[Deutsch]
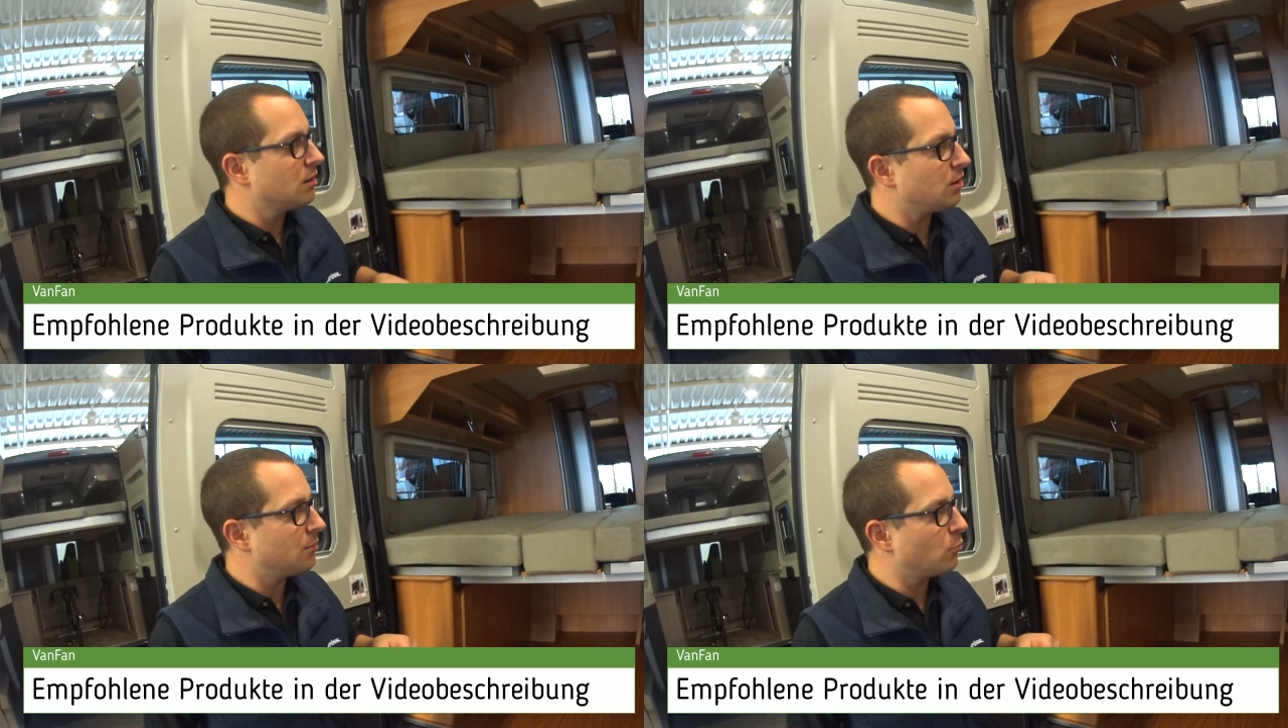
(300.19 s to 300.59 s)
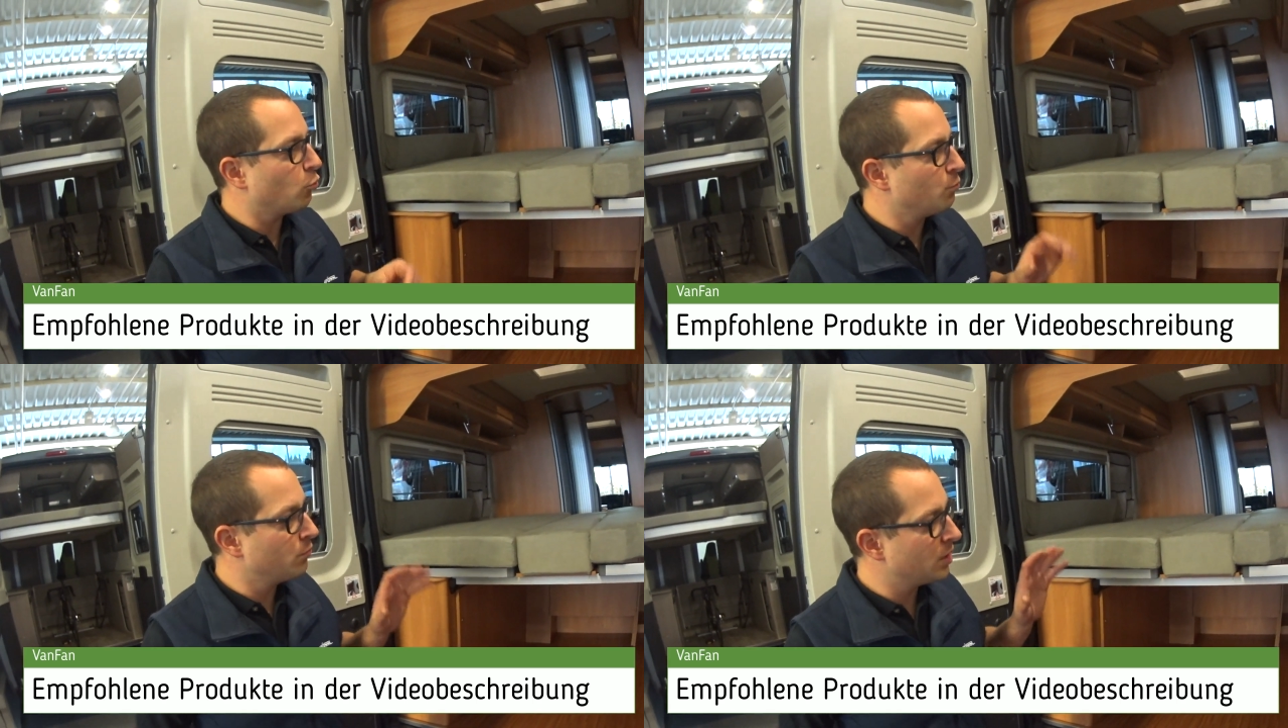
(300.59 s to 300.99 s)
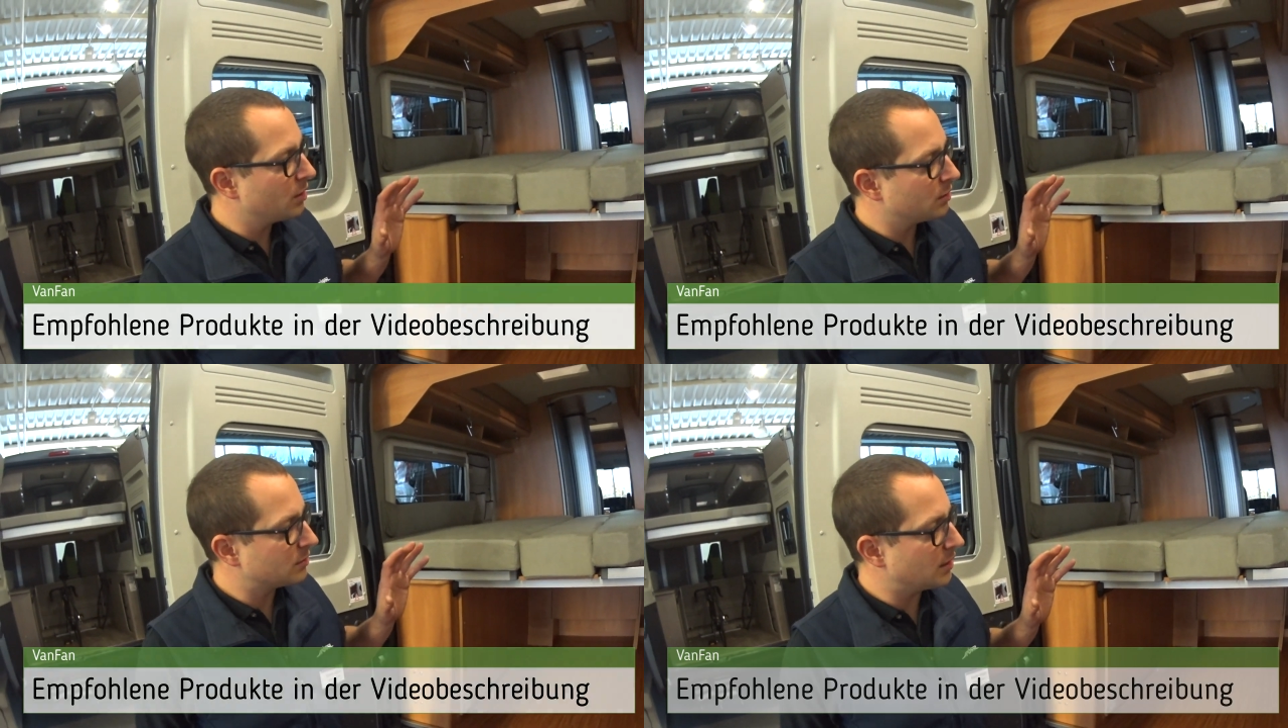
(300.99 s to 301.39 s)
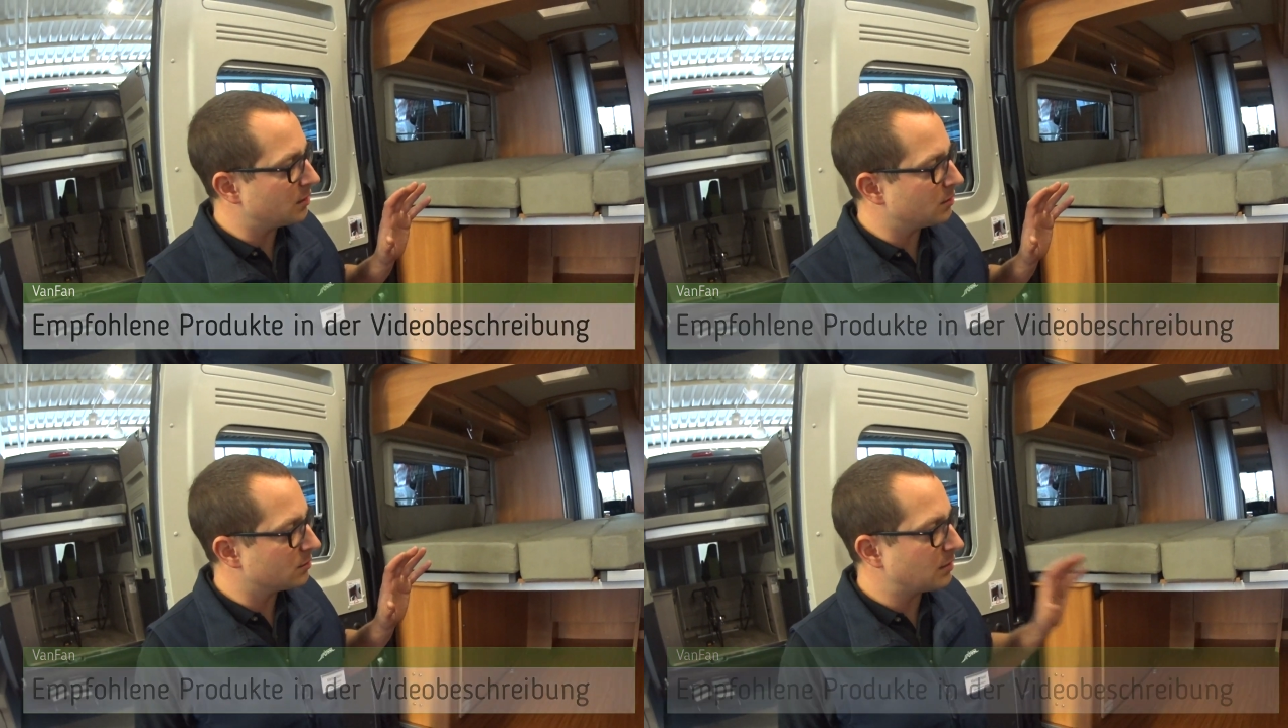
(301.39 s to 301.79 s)
ähm, um
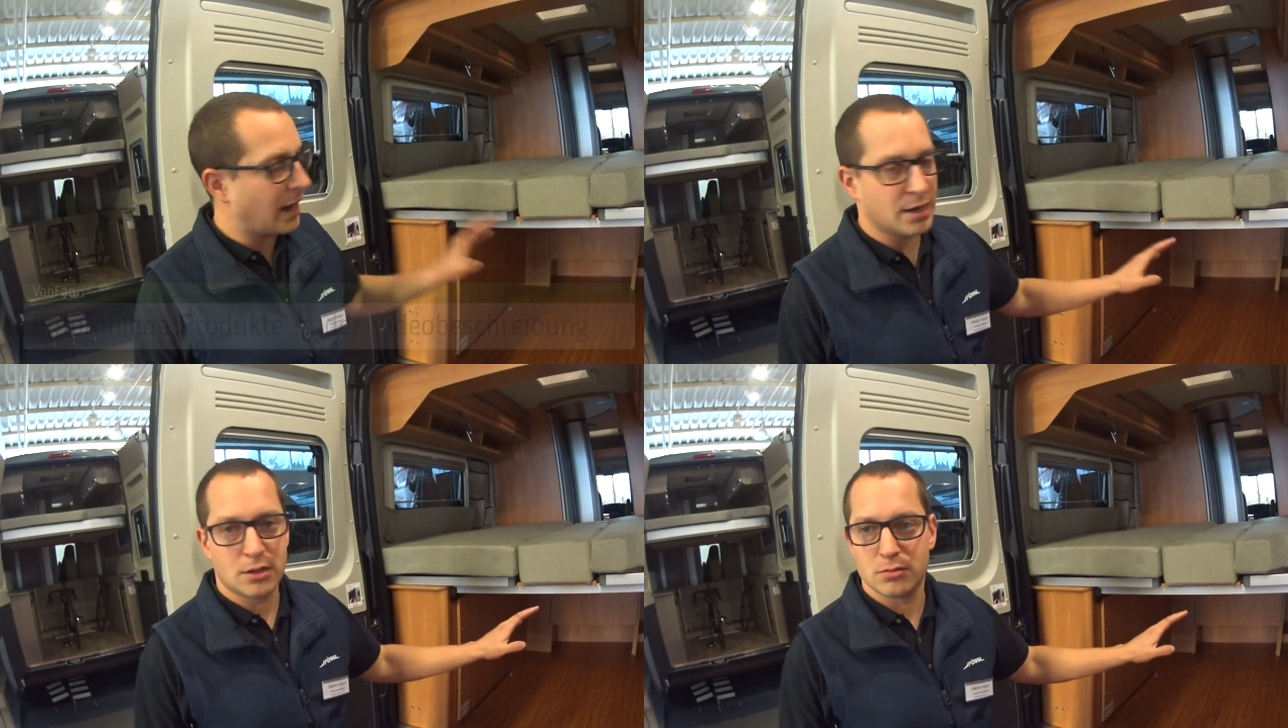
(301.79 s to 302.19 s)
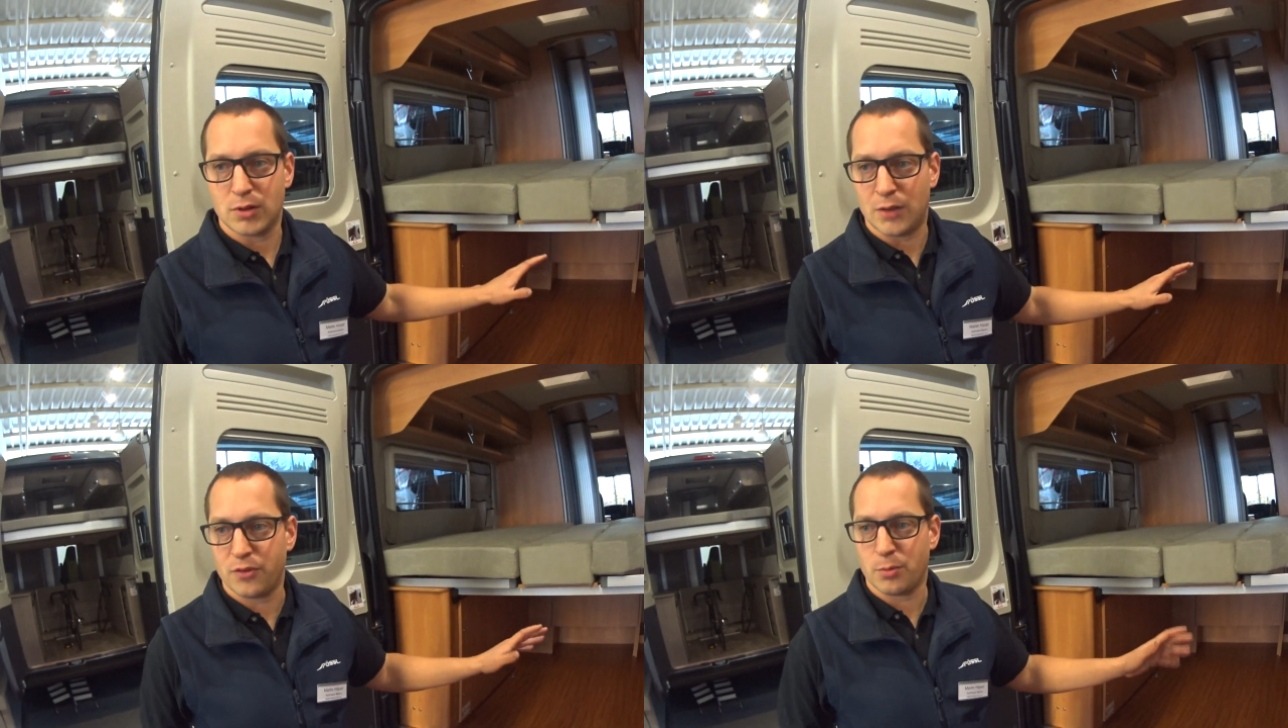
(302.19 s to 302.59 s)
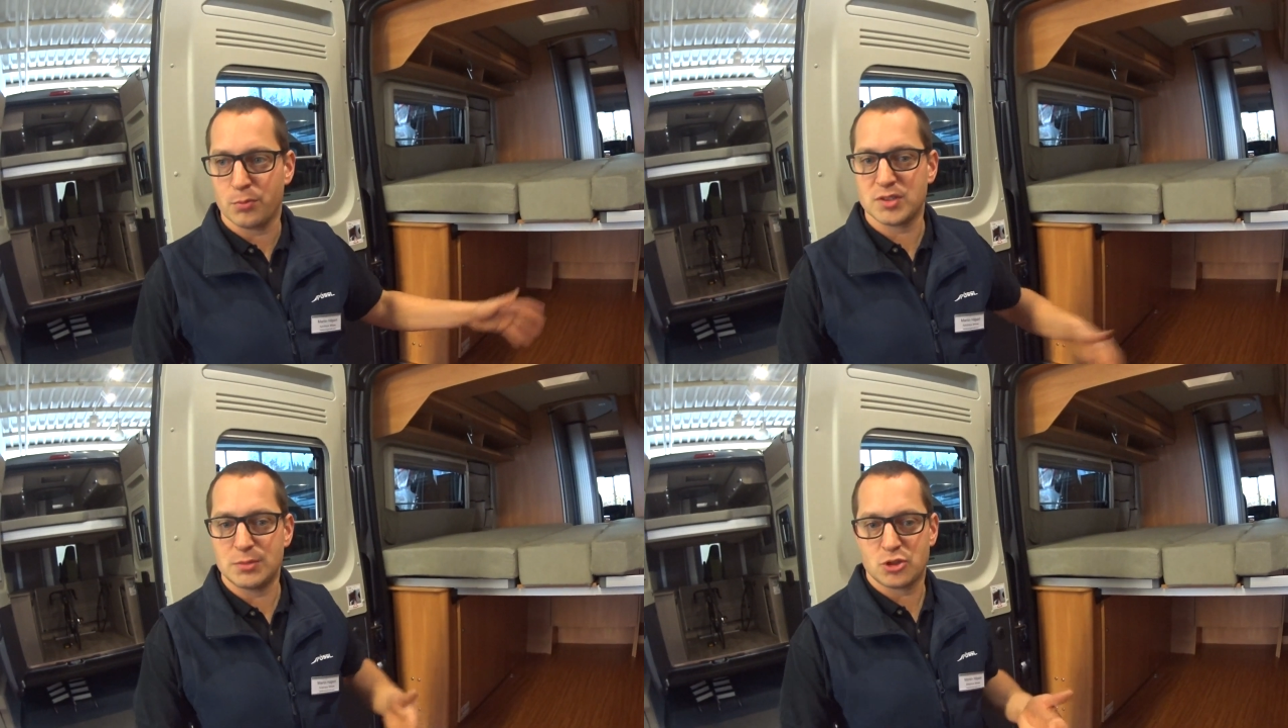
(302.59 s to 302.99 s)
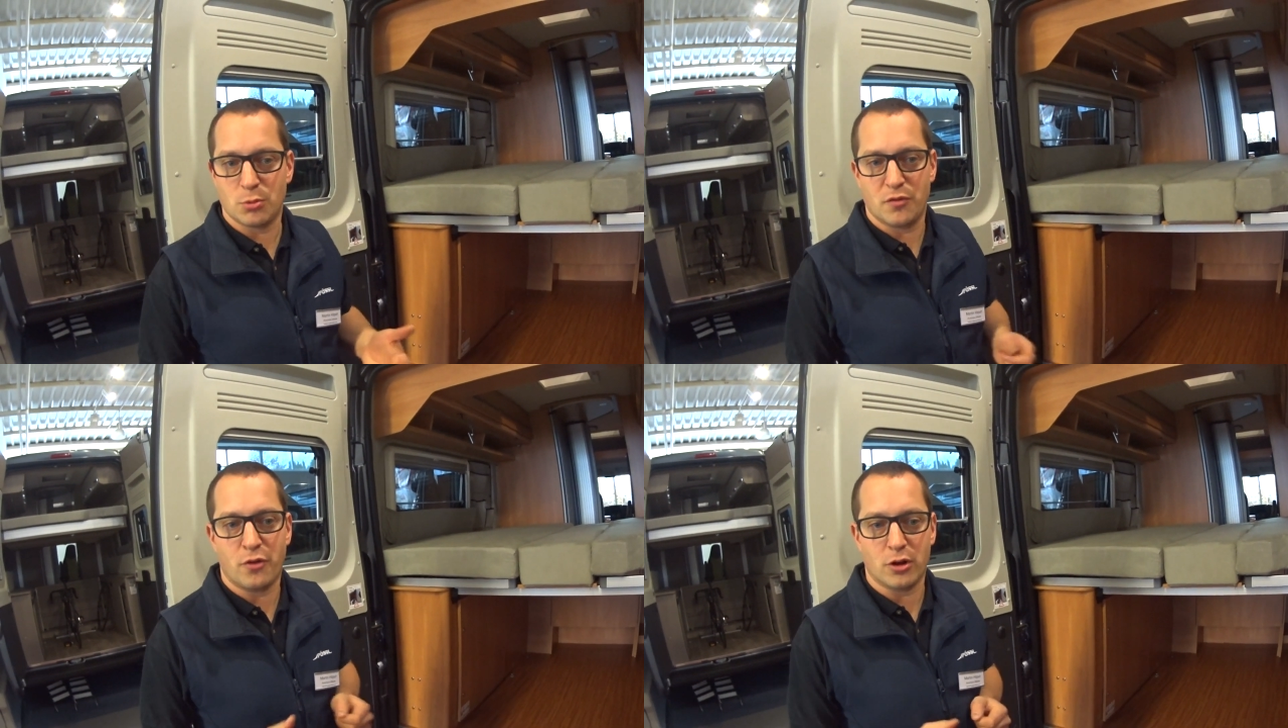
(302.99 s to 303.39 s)
den Tank einfach im Prinzip schon
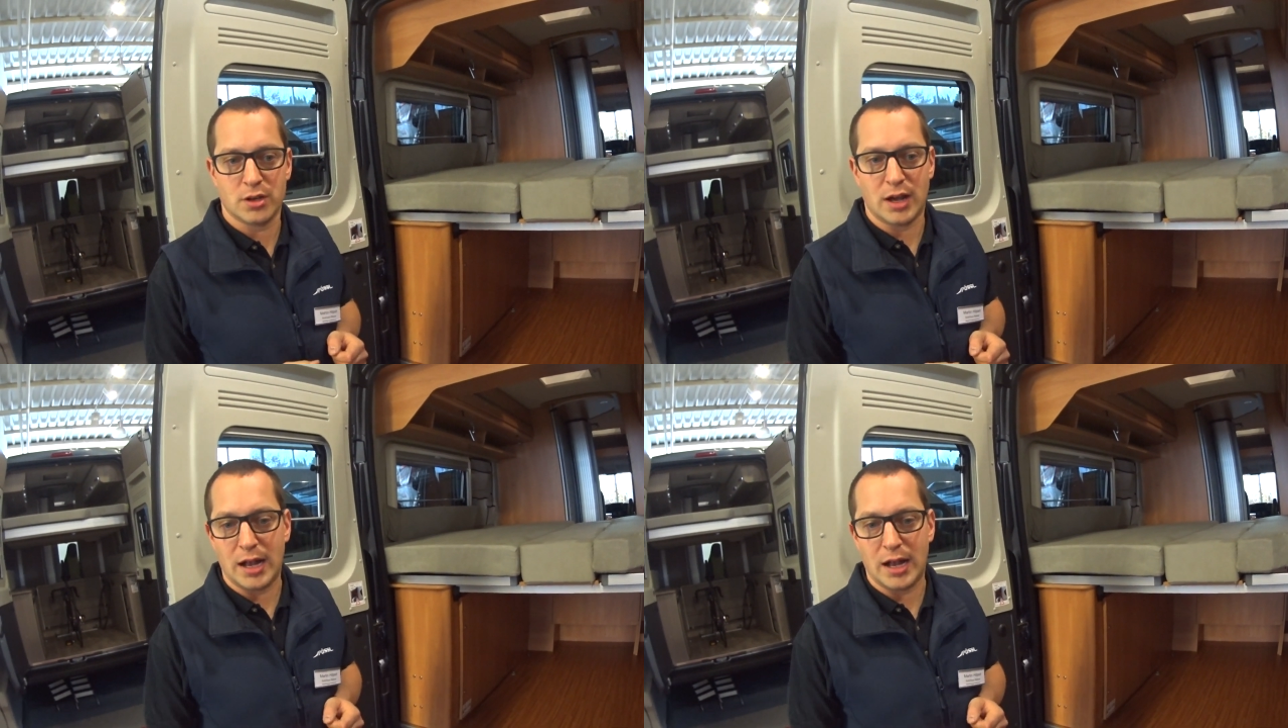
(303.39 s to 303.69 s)
mal vor der